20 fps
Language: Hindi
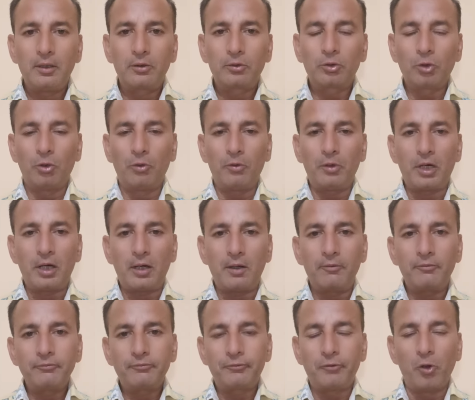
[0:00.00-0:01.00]
तो
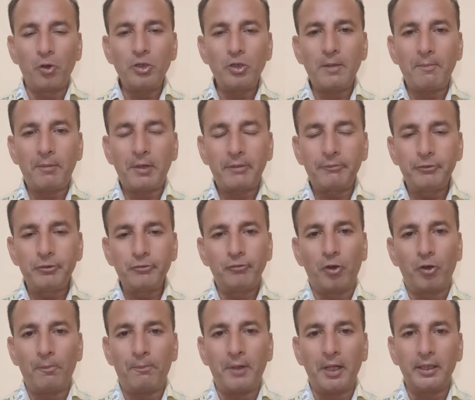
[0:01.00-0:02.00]
फोन नंबर भी
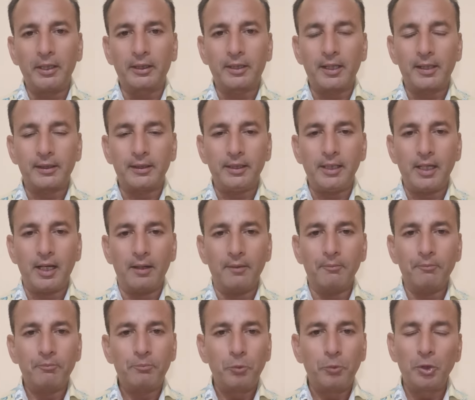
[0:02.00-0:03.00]
वो बंद कर दिया
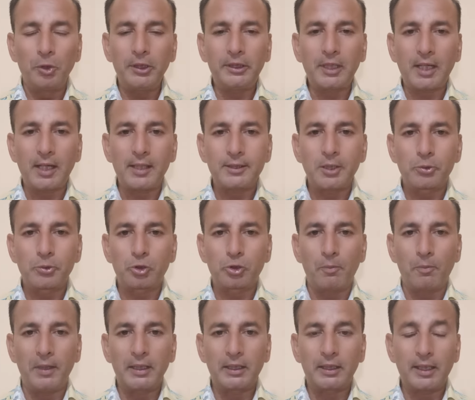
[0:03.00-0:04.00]
पूरी तरह से
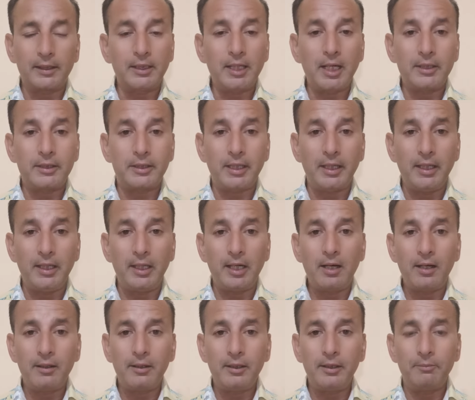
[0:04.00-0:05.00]
उसको बंद कर दिया
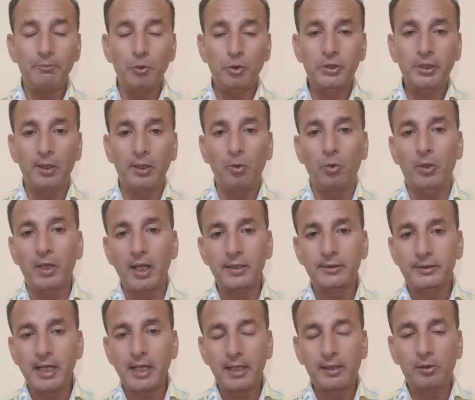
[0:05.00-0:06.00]
झेलना मुश्किल हो गया
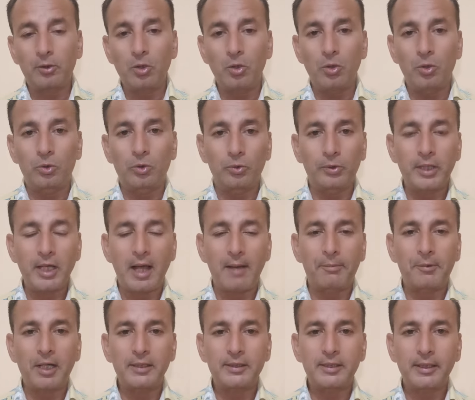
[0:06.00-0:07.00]
सैकड़ों लोगों की
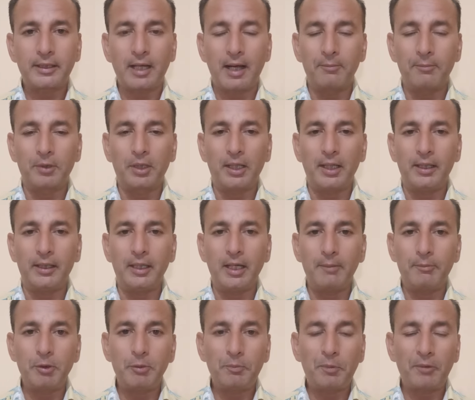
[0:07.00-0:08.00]
आप कैसे काम करेंगे
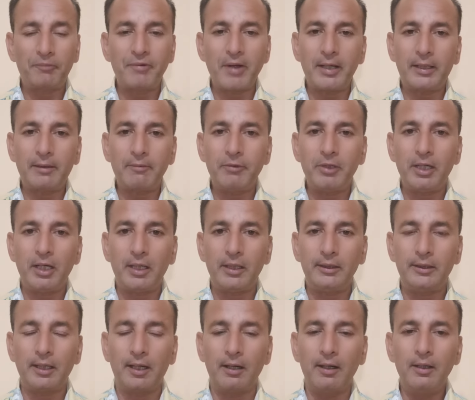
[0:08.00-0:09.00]
अभी परफेक्ट भी
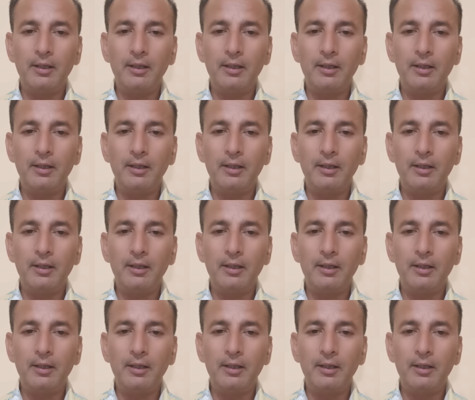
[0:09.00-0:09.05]
नहीं था